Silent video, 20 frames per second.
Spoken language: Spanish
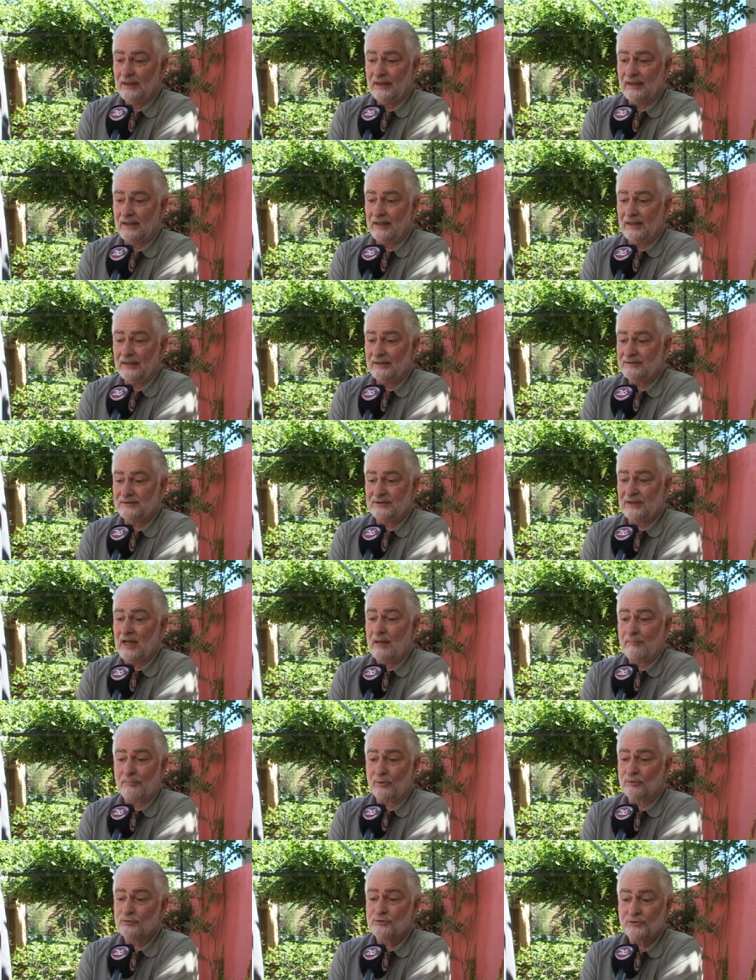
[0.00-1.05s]
Eh, si
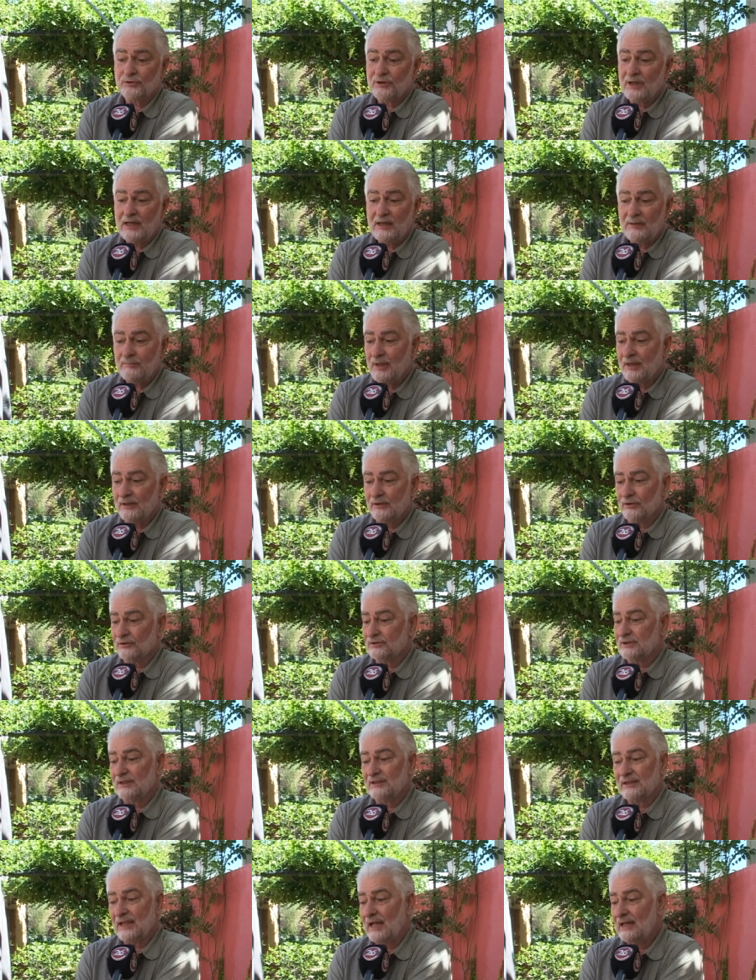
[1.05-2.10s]
la producción de alimentos
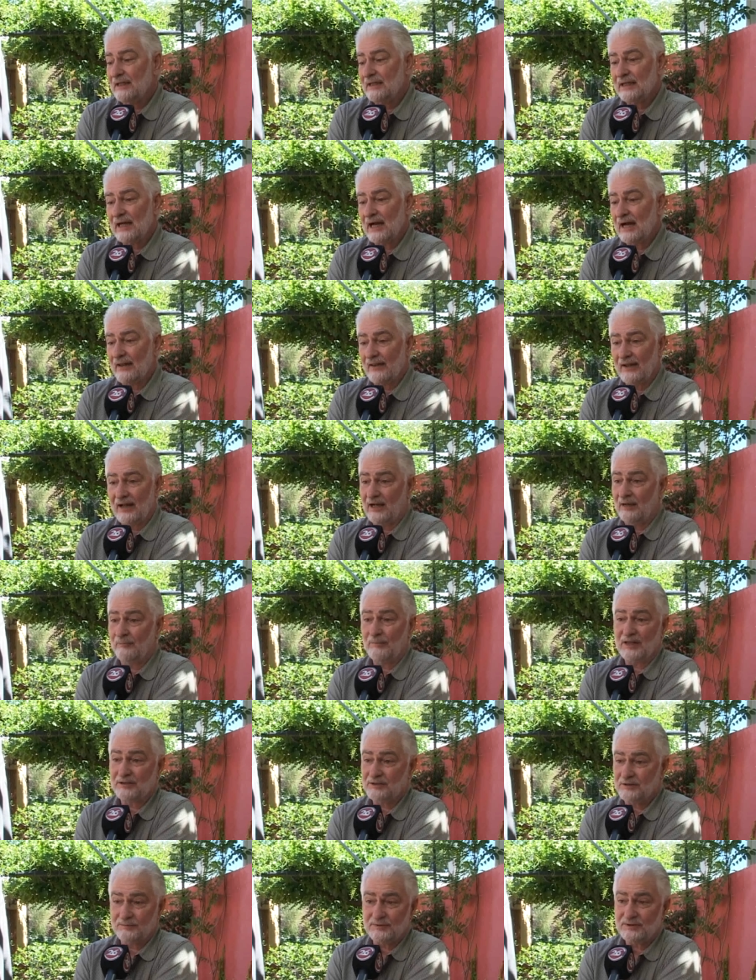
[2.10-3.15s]
está ligada a la
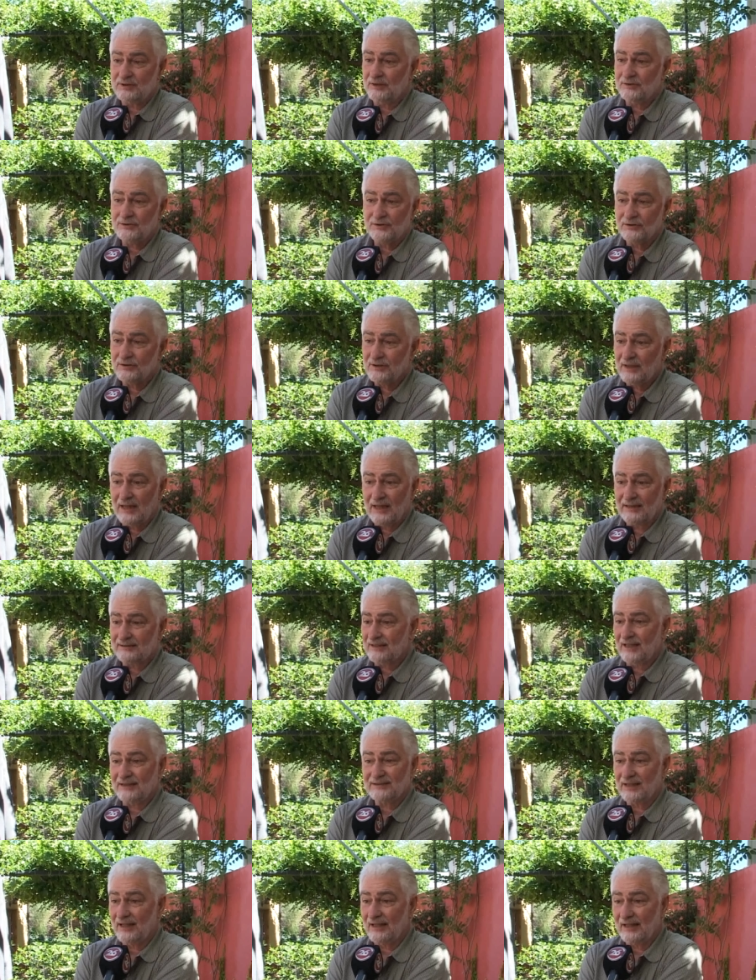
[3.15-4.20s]
maximización de la
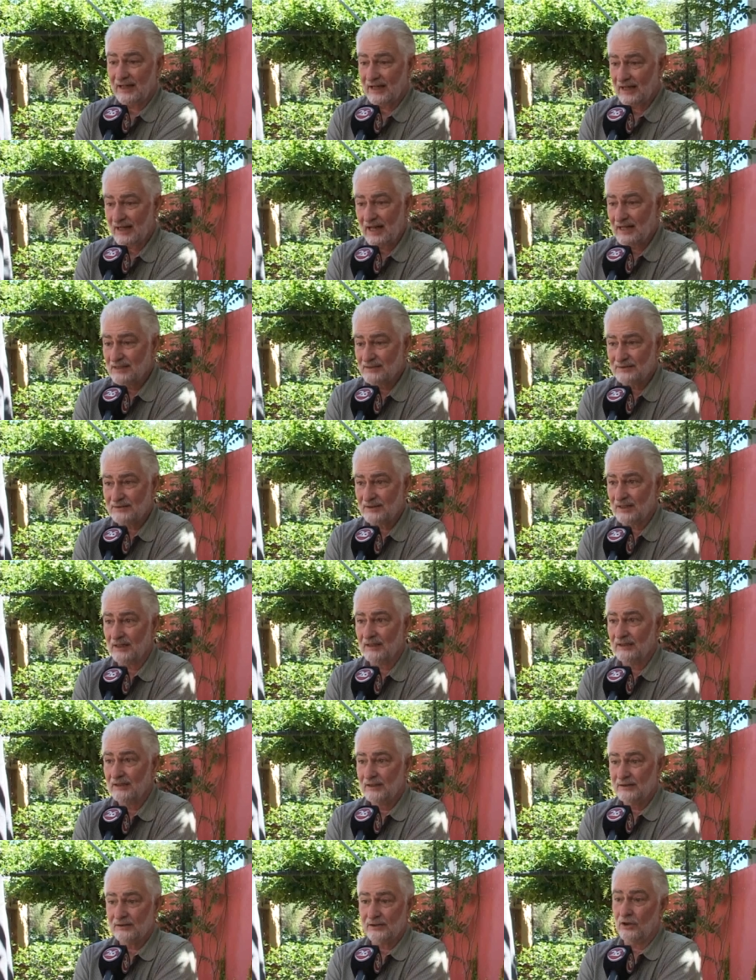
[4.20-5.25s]
tasa de ganancia
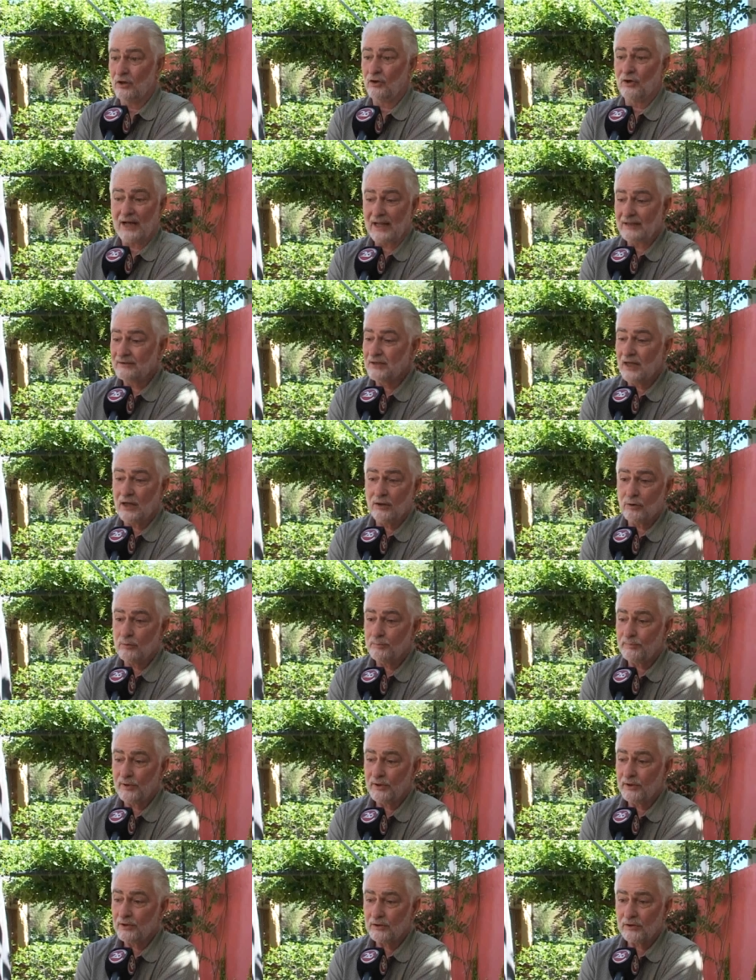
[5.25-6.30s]
de los grandes
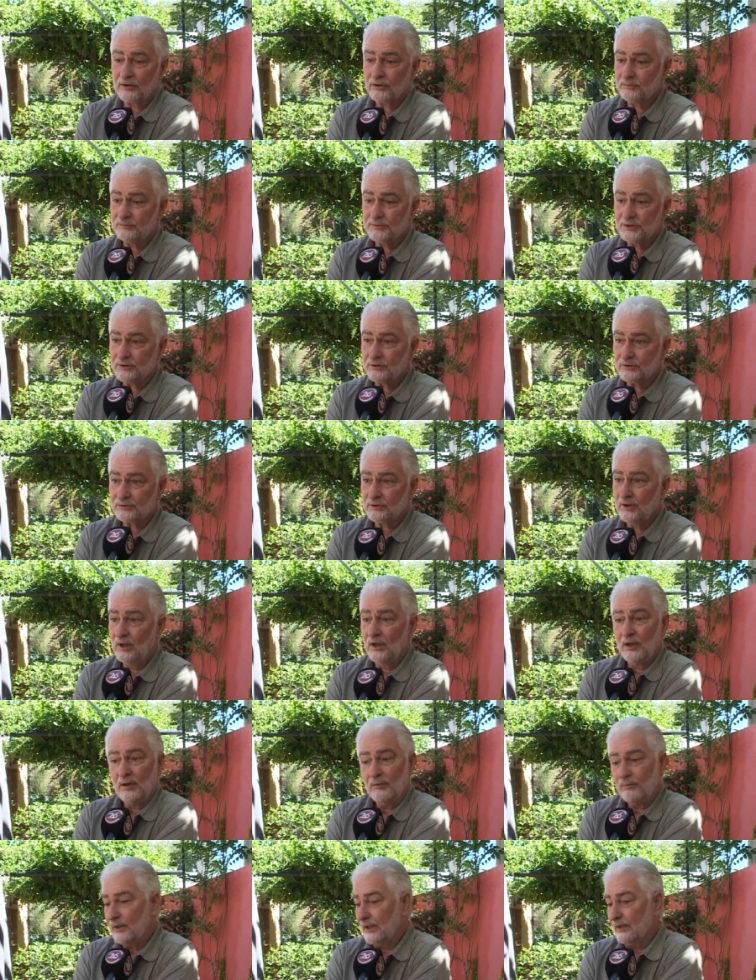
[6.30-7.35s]
grupos económicos,
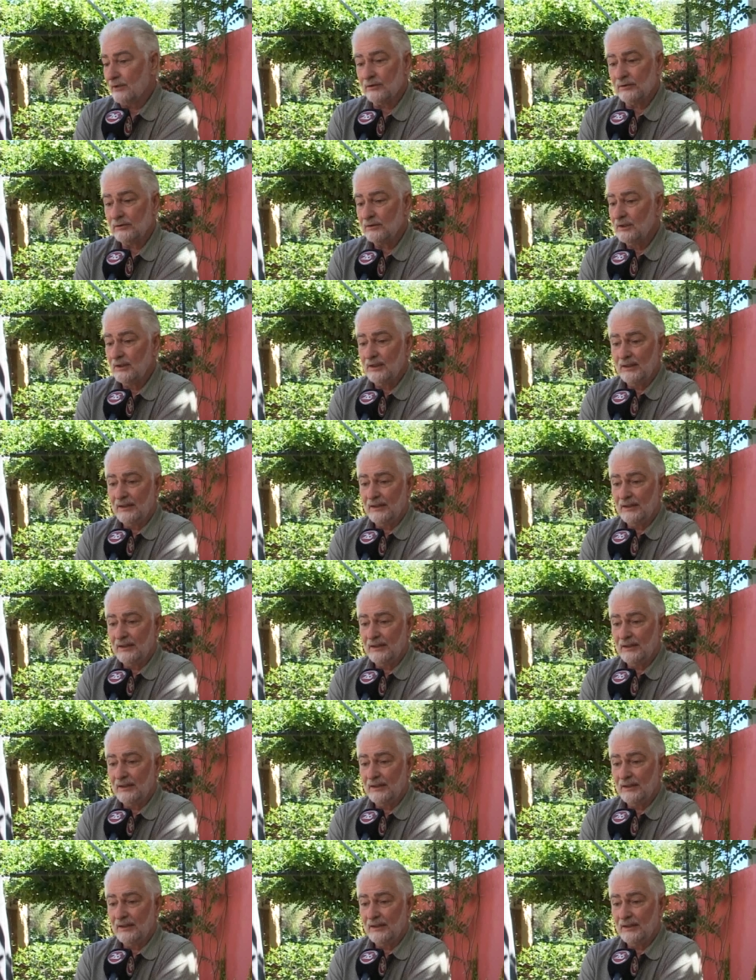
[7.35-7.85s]
bueno,